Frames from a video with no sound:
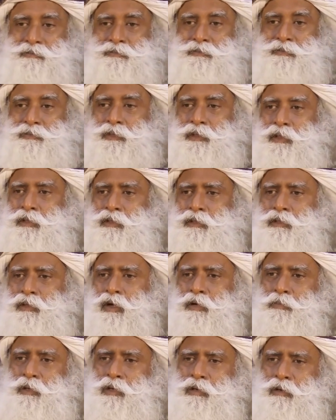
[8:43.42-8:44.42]
что я
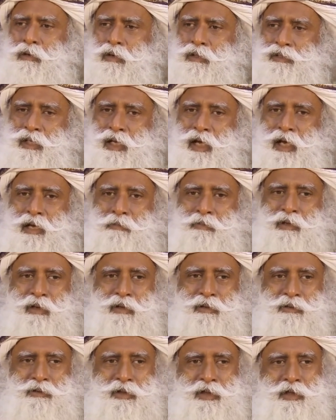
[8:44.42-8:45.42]
принадлежу какой-то
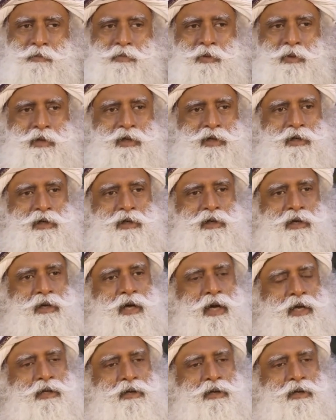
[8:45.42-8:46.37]
политической идеологии,